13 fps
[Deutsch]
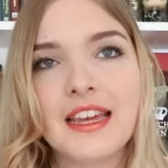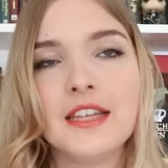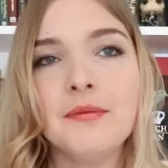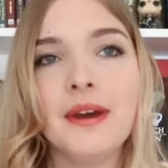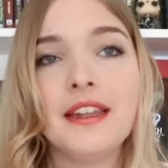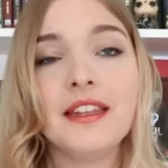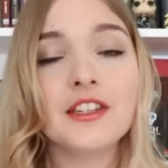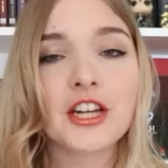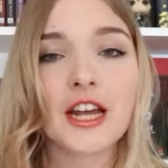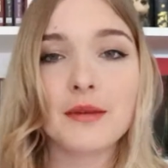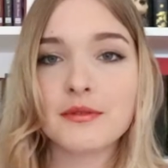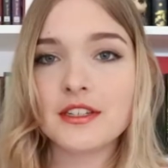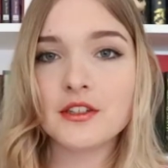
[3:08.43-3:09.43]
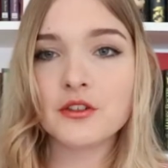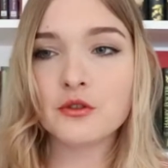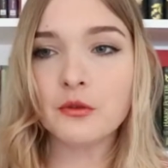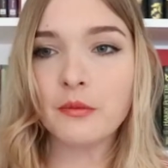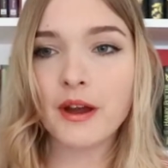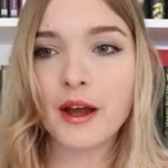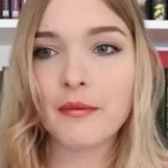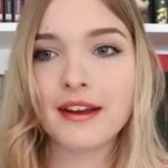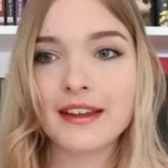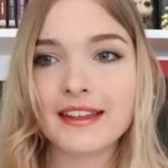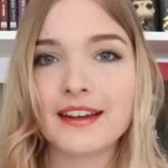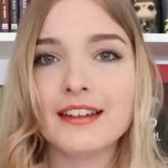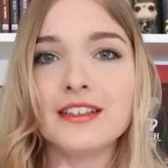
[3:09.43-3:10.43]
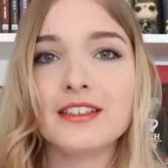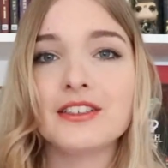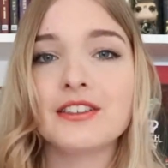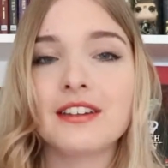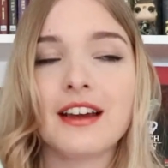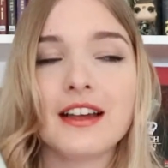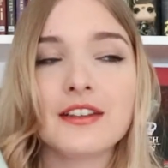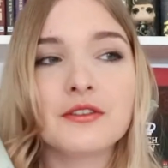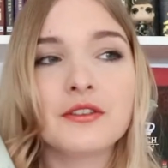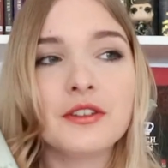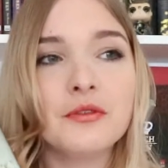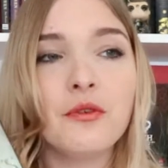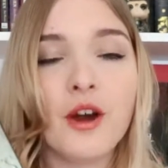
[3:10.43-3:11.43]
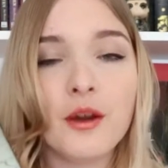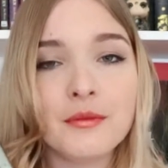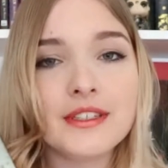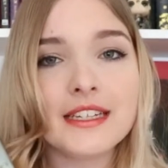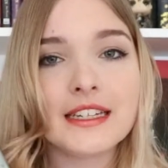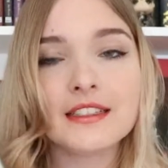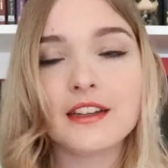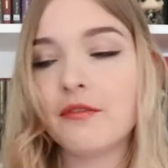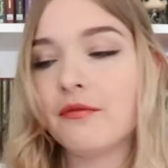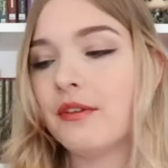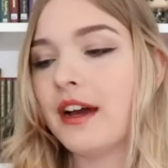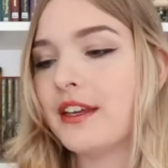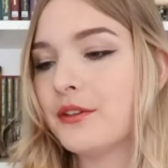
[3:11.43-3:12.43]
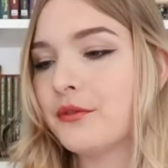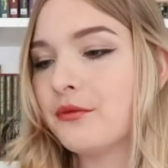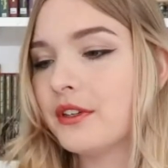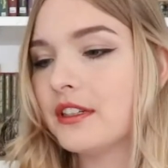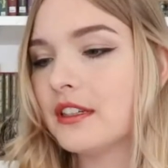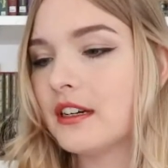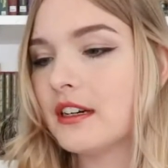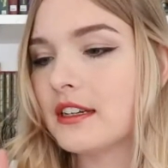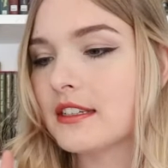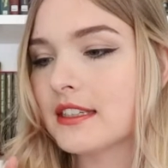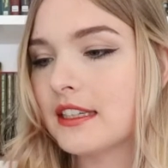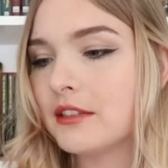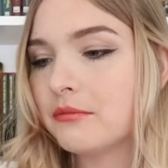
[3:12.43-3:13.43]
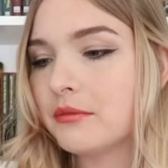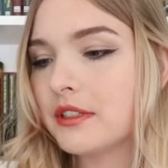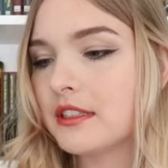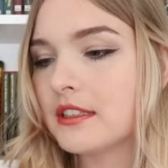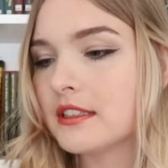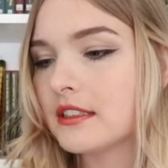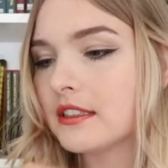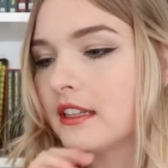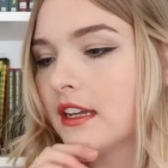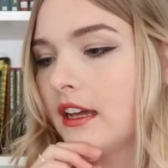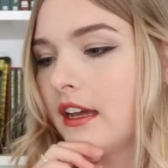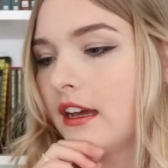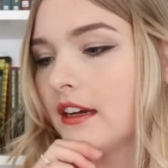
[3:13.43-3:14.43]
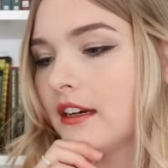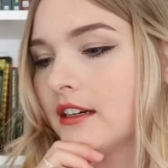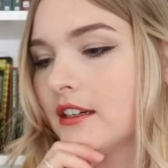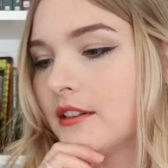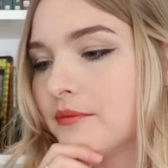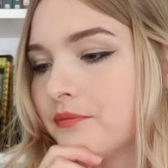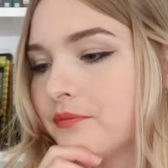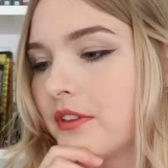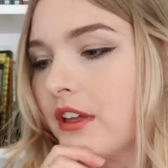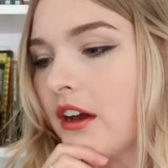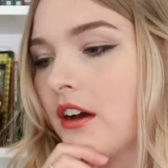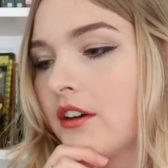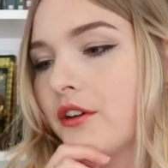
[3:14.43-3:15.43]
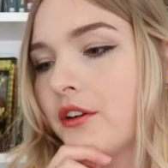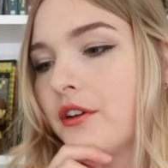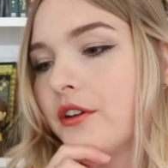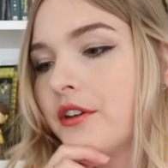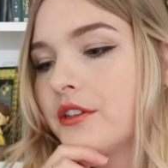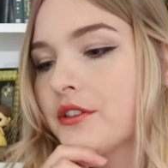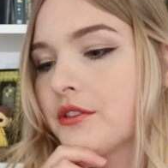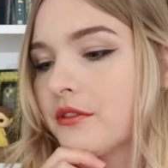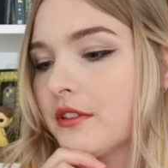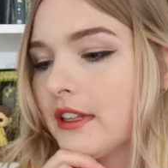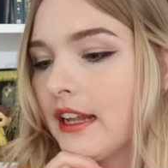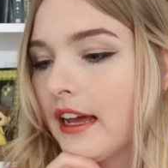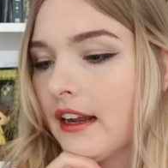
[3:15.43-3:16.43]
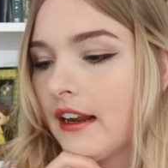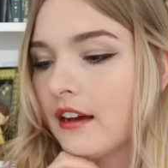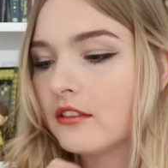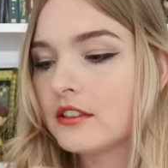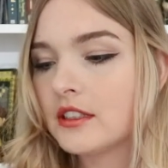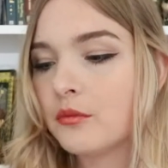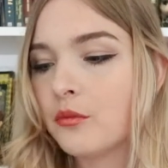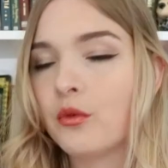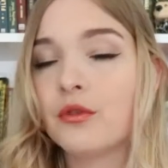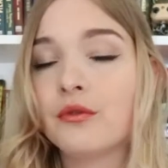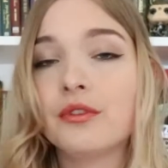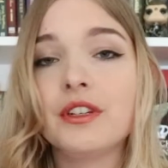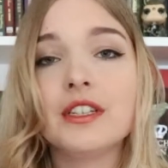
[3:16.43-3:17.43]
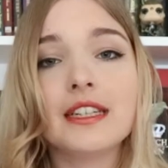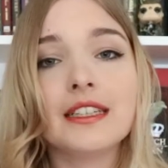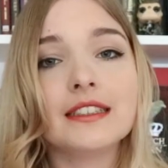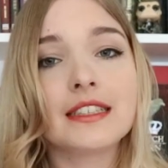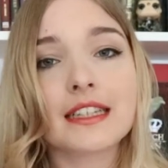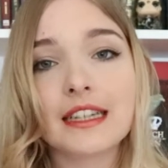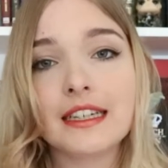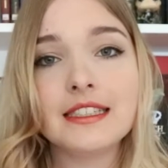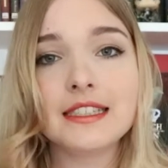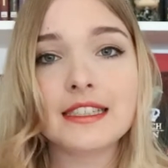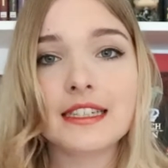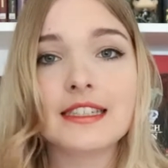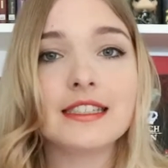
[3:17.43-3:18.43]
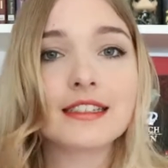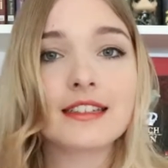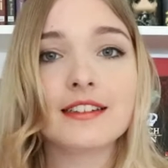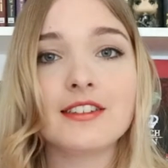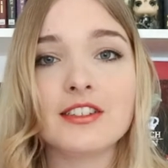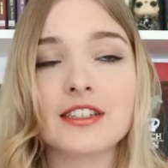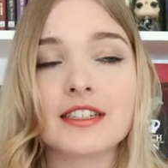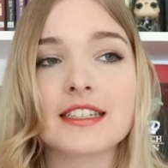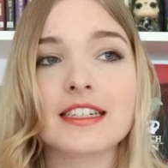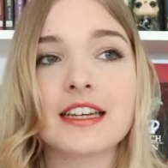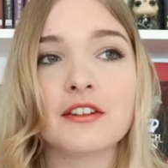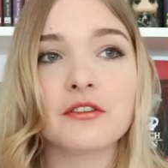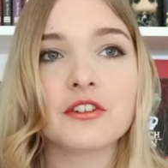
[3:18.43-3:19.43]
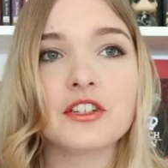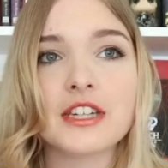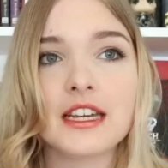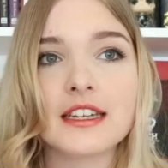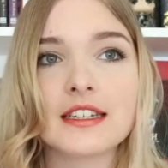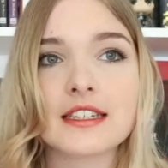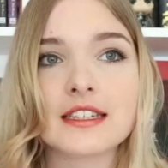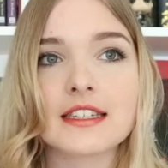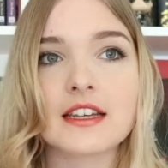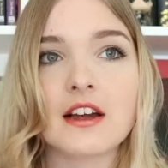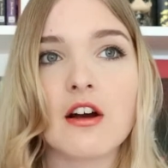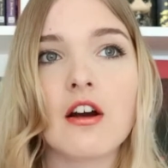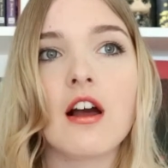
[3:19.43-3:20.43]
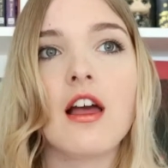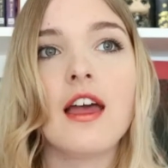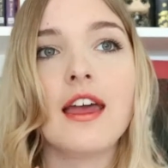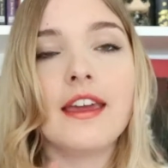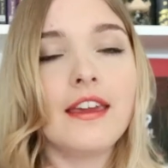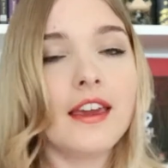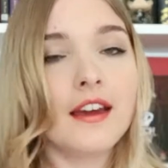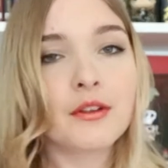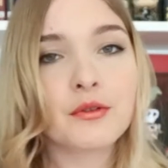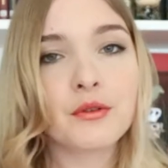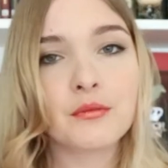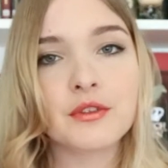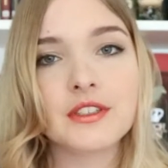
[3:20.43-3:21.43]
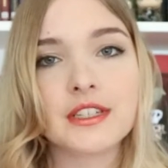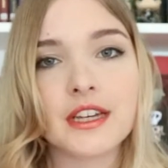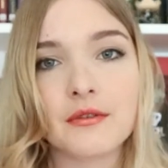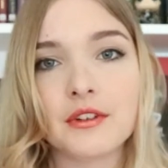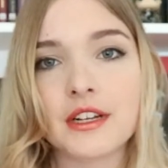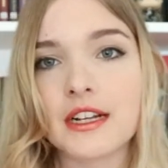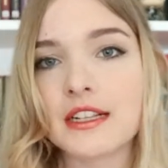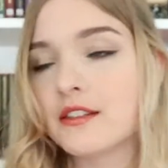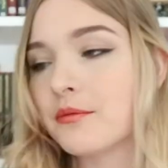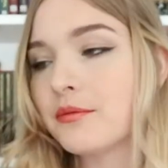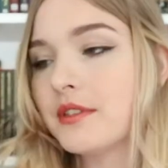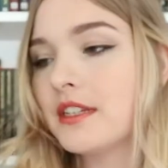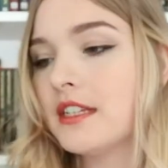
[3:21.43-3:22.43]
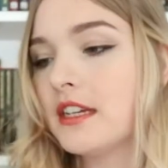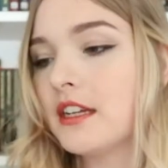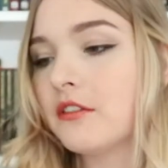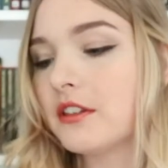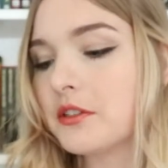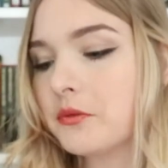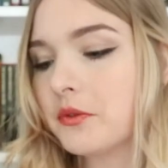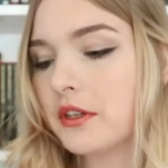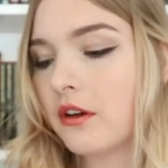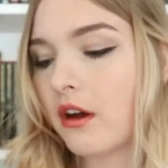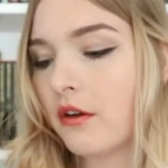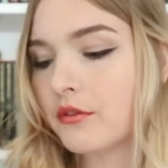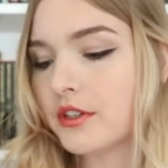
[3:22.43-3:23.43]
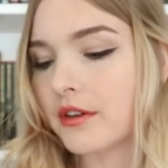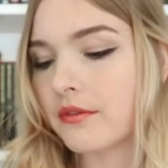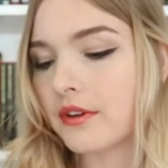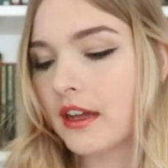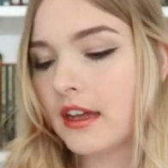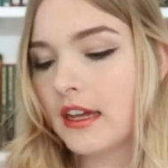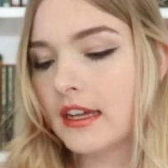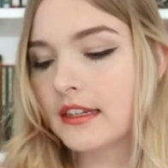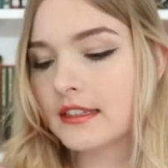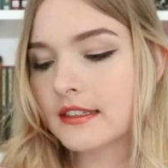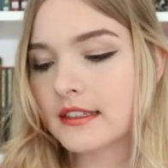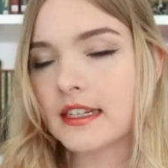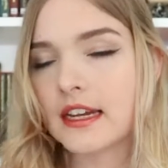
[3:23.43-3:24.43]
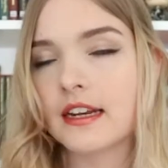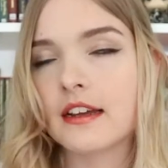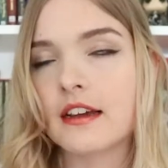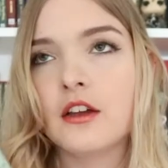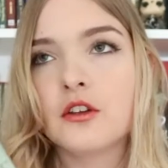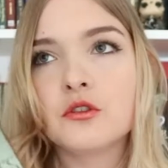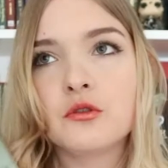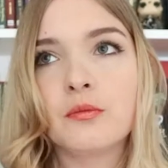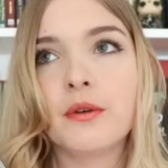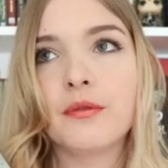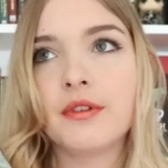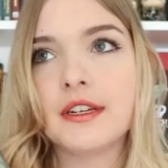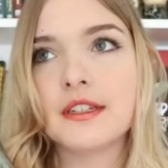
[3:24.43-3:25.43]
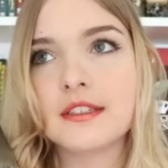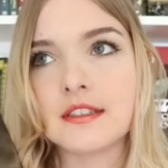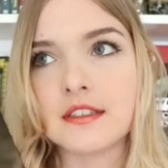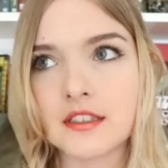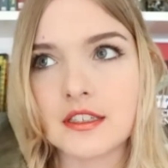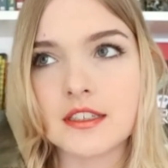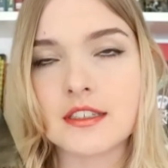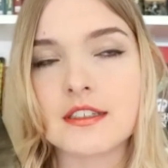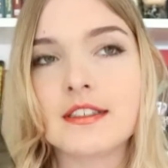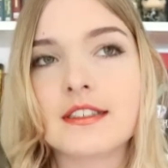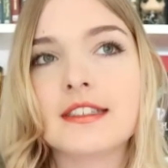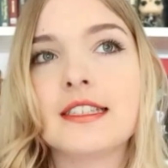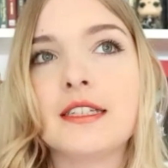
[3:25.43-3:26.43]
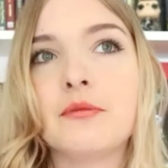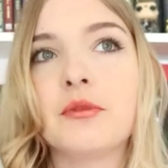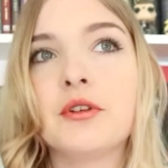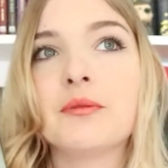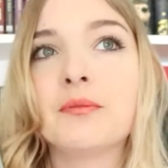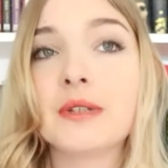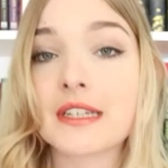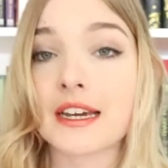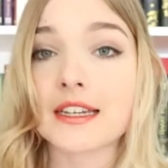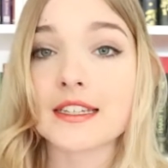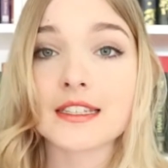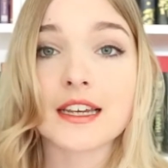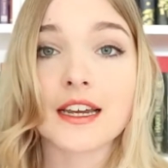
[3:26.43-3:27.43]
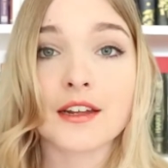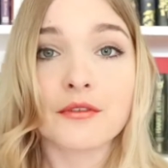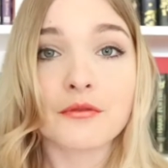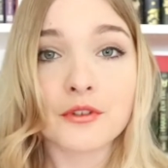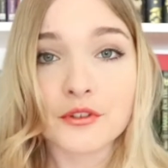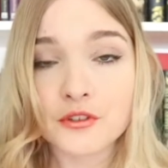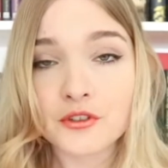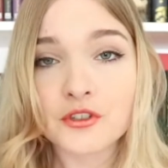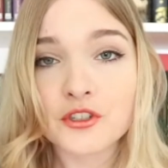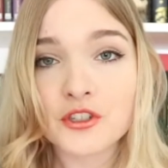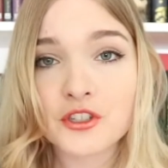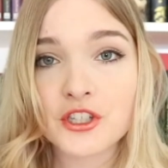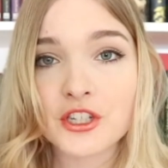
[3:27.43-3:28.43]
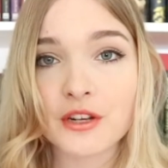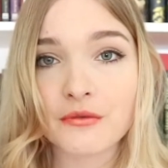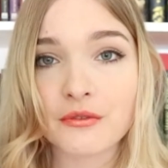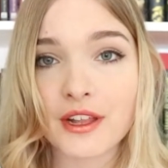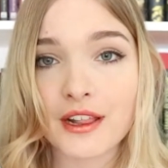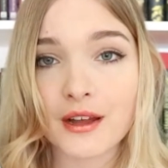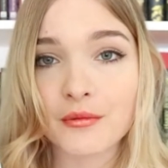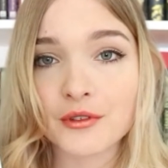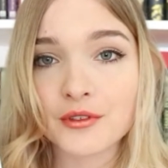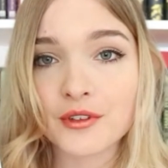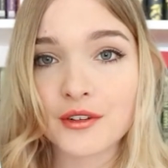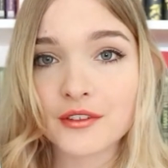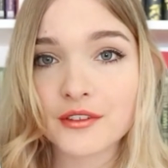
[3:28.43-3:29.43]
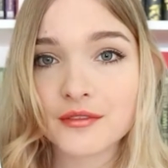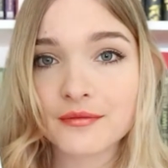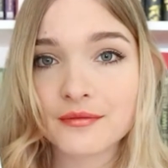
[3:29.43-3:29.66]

Ich meine, ihr schreibt sie ist super, aber ja, ich, also ich freue mich sehr drauf, weil ich finde, es klingt mit diesen ähm, Gargoyles und Lila und Dämonen, finde ich, klingt richtig, richtig, richtig interessant und ich denke, dass das auch eher was für mich sein wird als Obsidian und deswegen hoffe ich einfach, dass das eine super Fantasy-Geschichte ist, die mich mitreißen kann von Jennifer Armentrout.